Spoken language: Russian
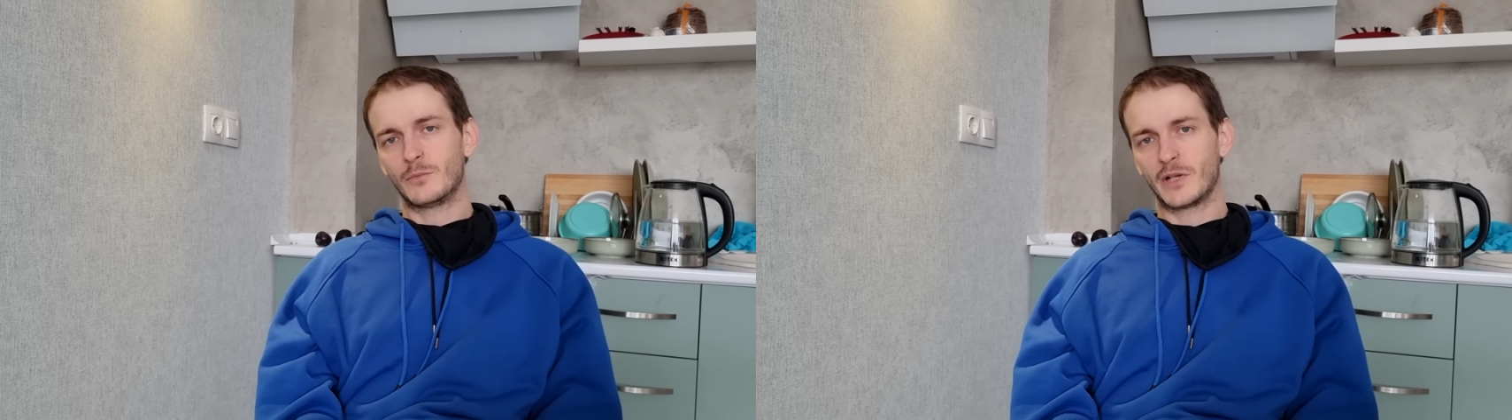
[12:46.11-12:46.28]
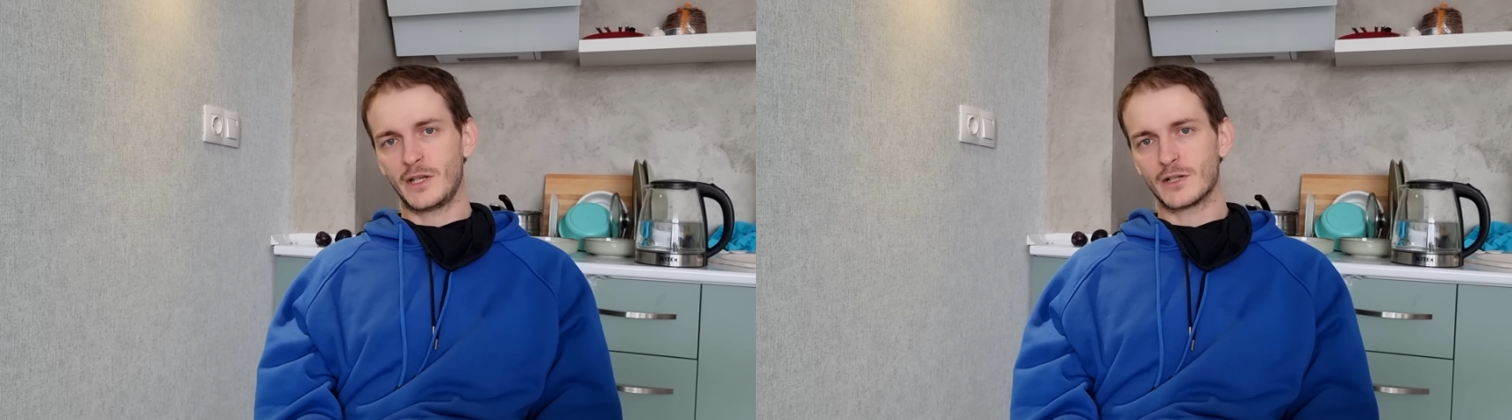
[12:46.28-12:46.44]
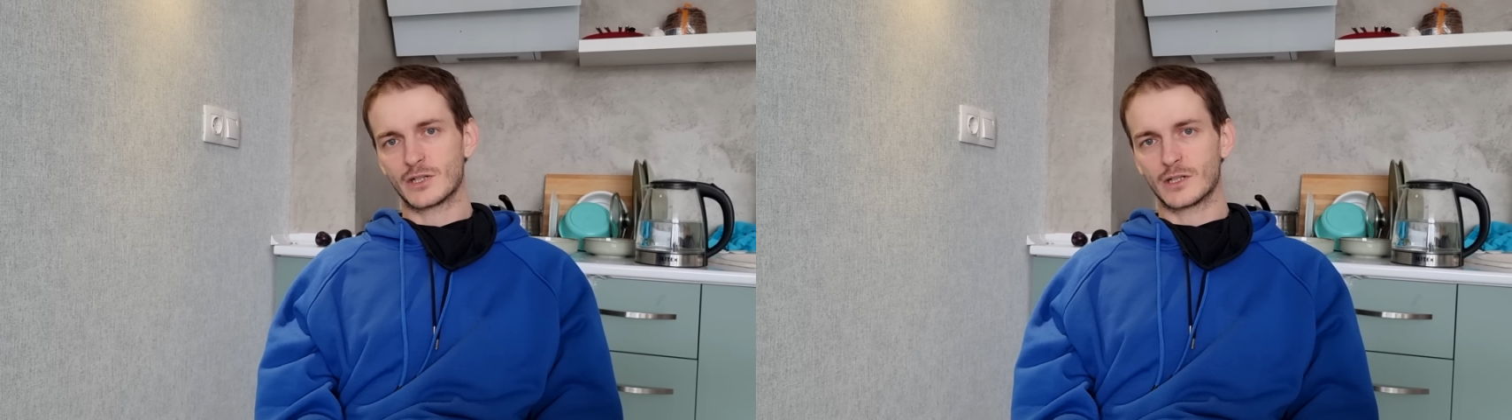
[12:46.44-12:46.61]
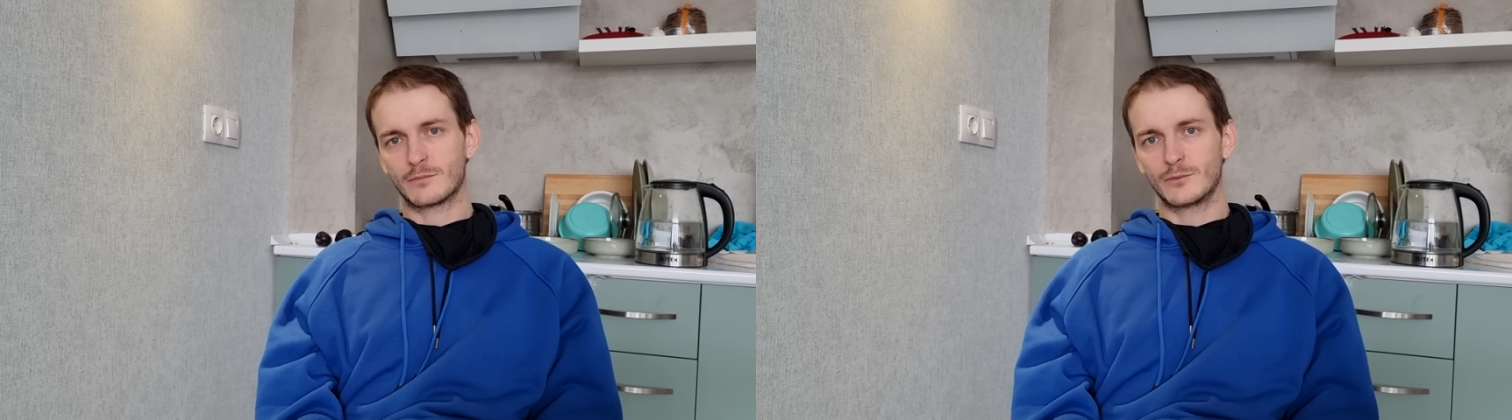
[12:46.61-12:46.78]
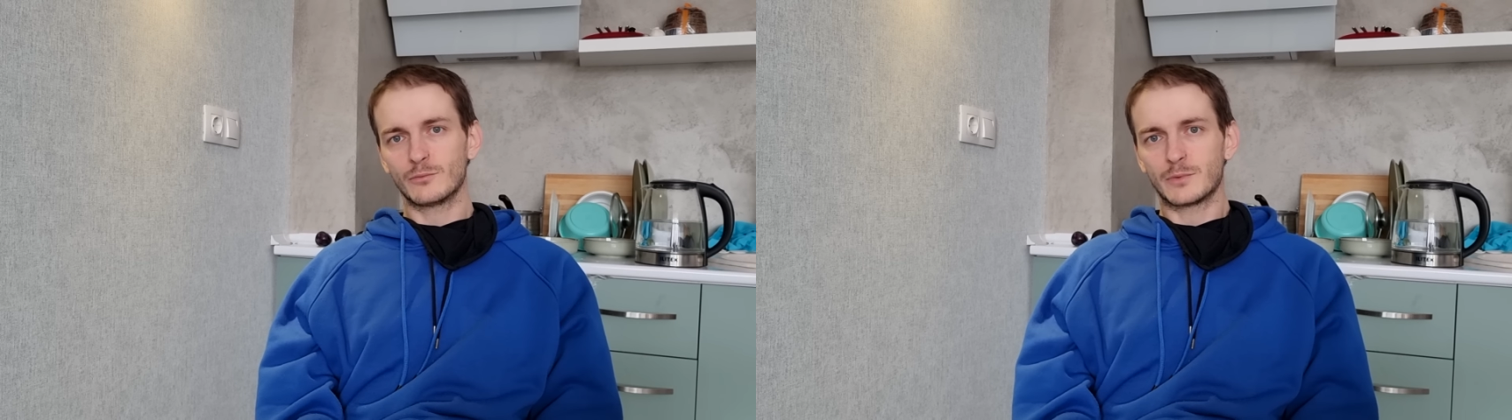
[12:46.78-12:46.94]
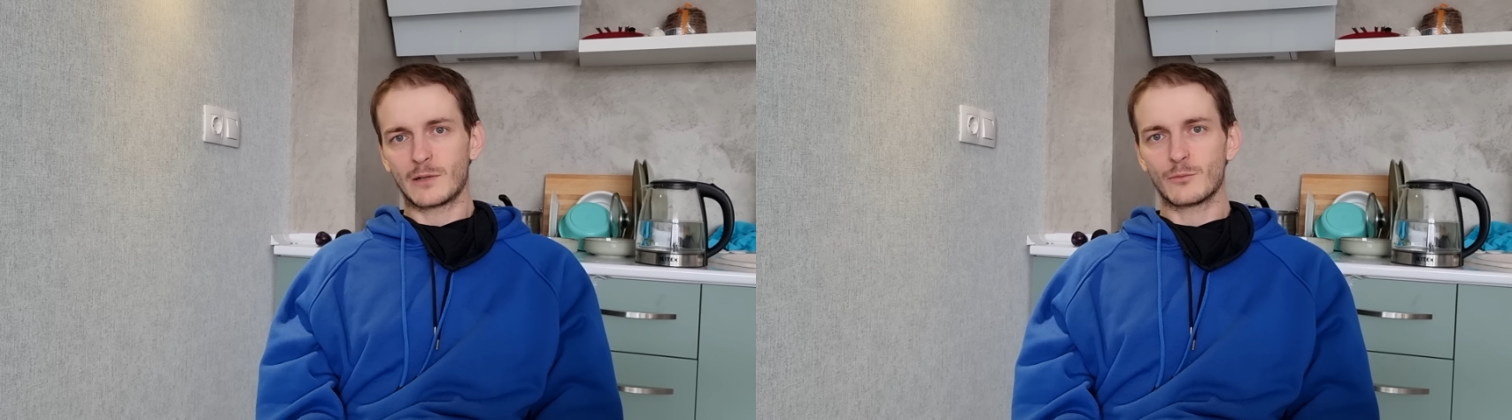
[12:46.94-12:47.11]
приезжих,
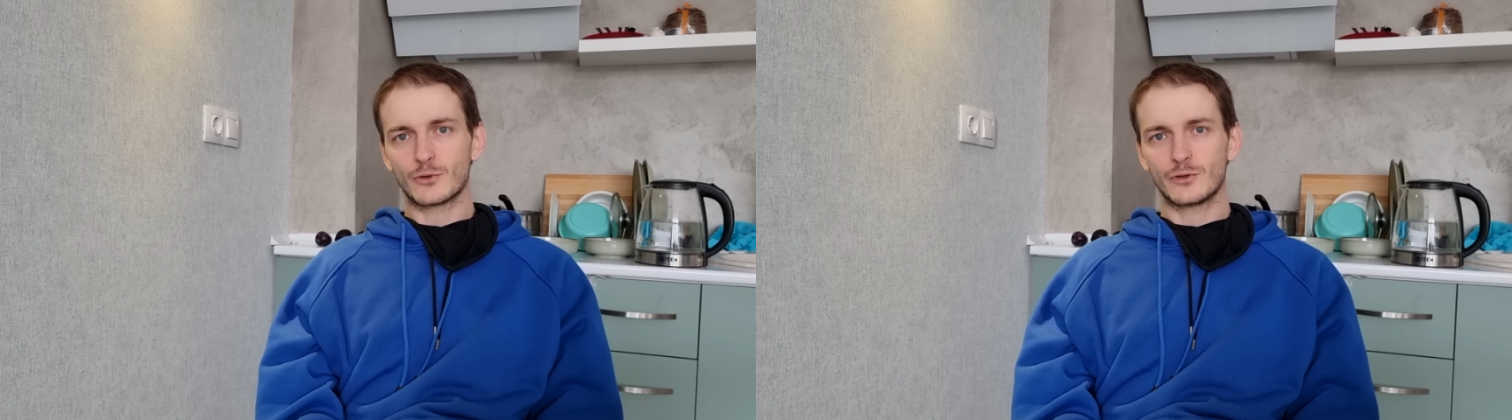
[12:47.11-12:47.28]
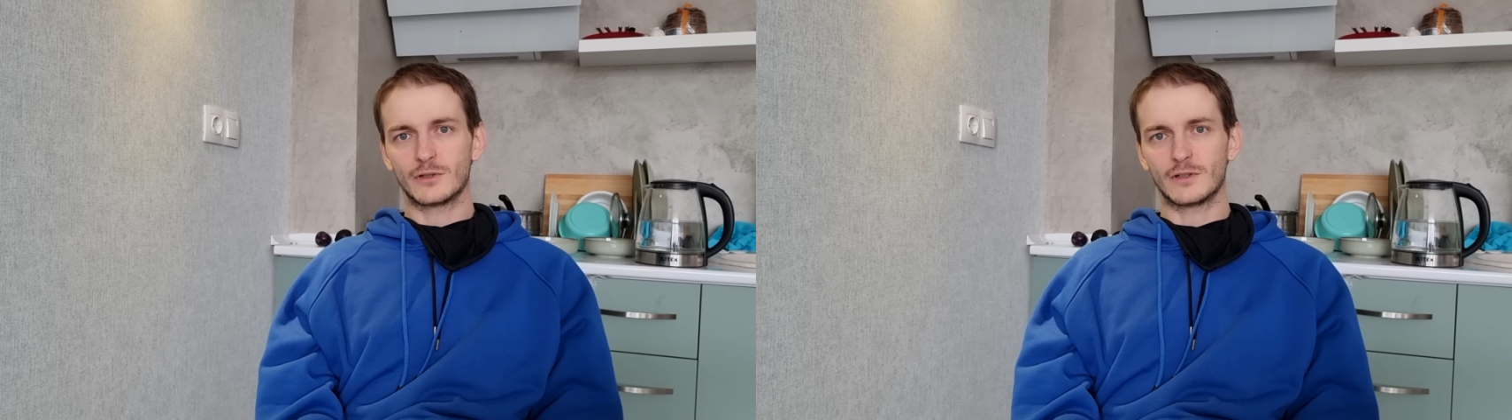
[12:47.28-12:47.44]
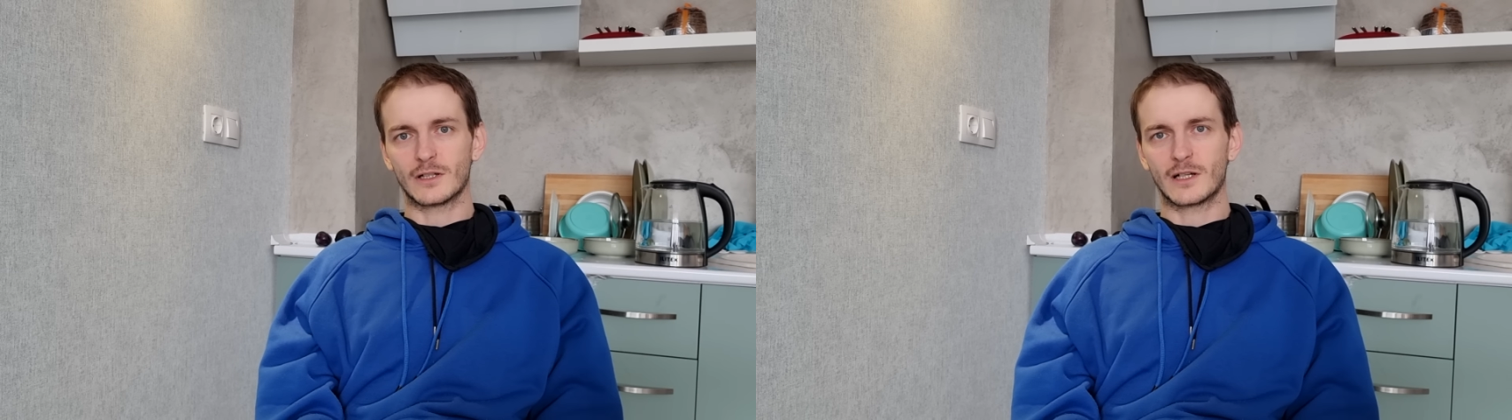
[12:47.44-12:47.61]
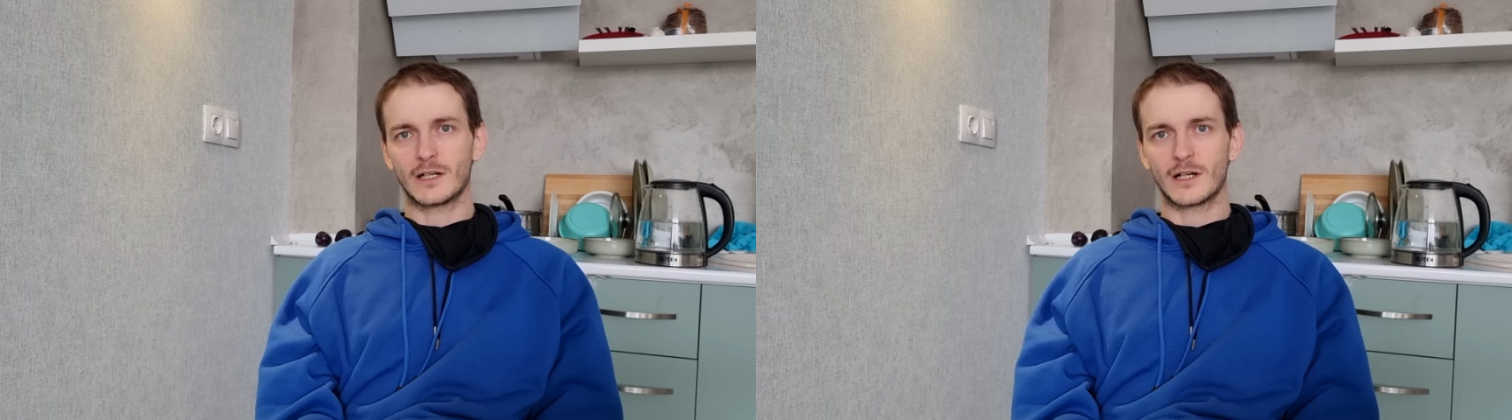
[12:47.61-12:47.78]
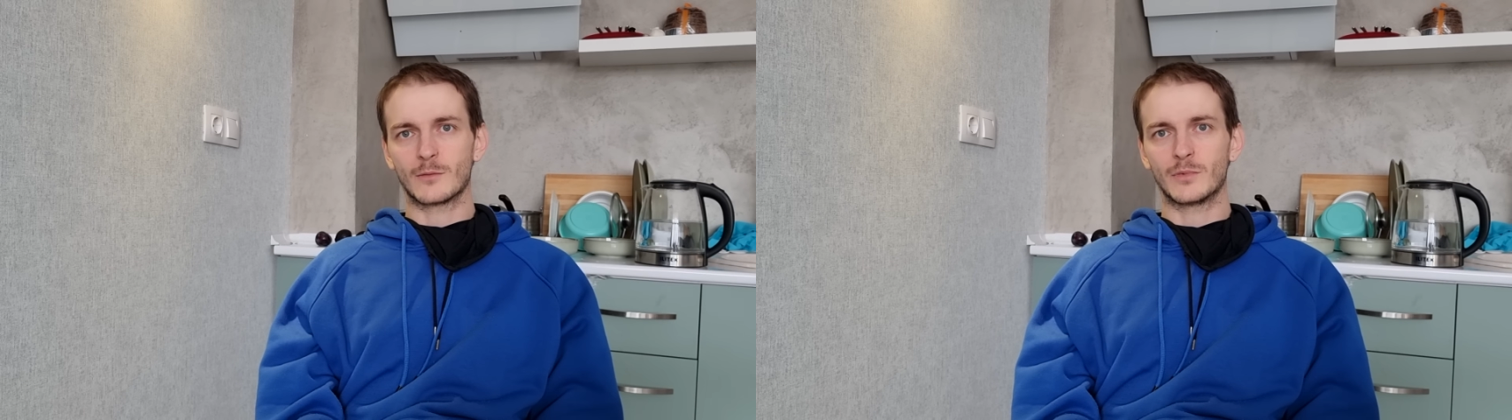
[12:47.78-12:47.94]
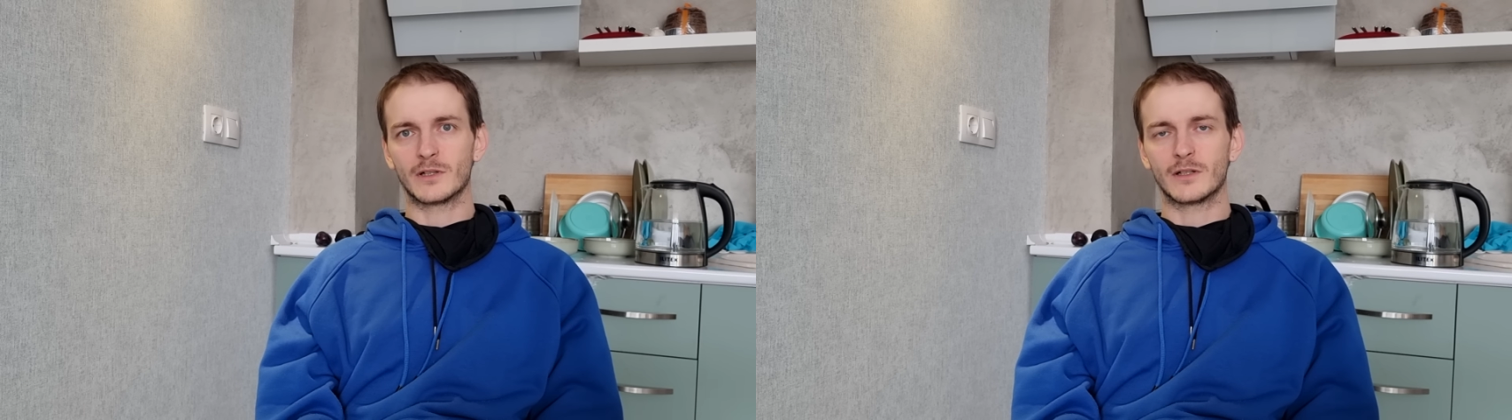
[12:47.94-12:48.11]
ну потому что это такая
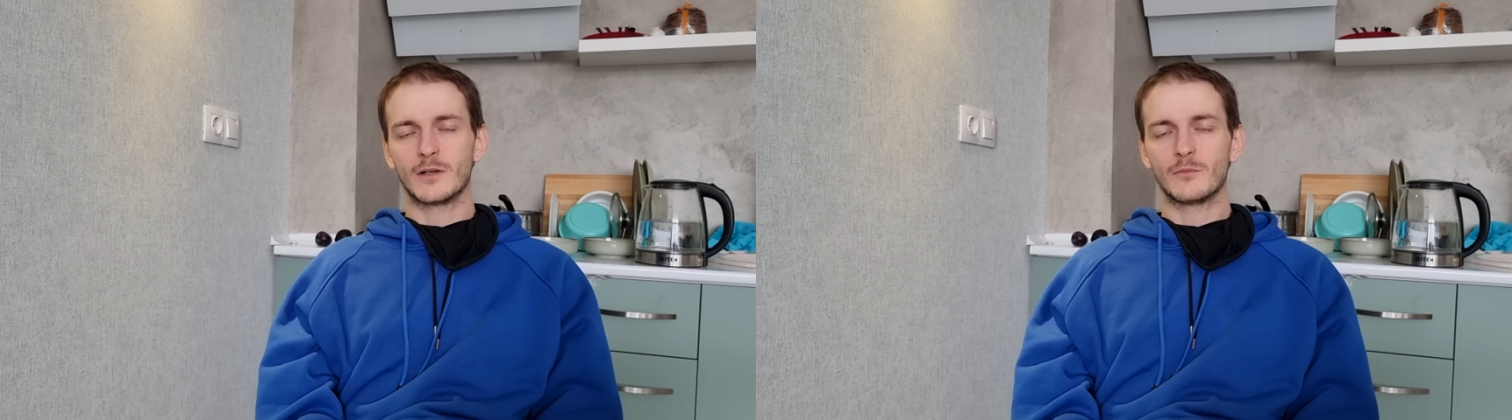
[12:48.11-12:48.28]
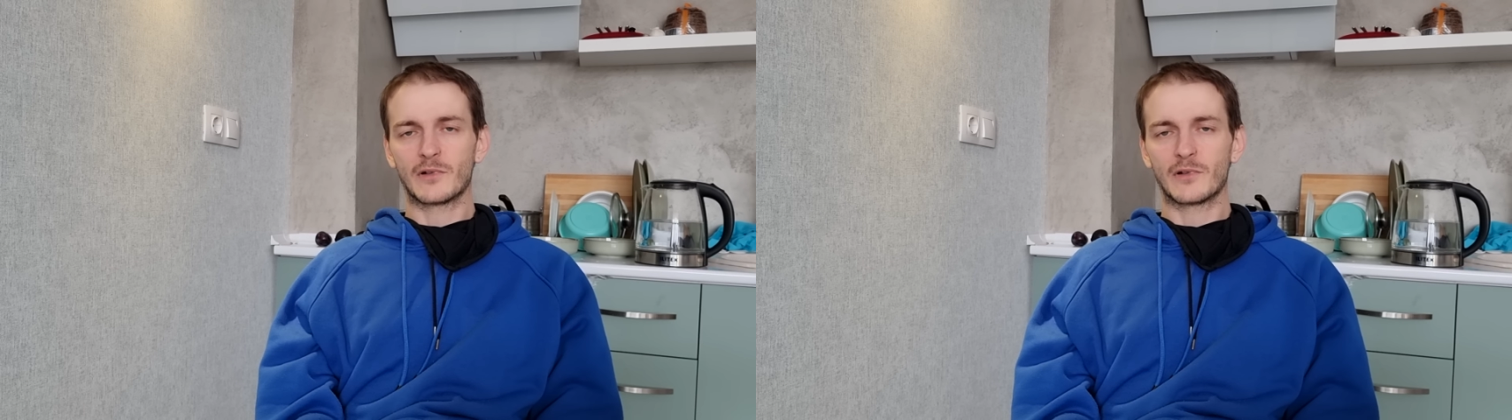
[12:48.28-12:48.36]
как бы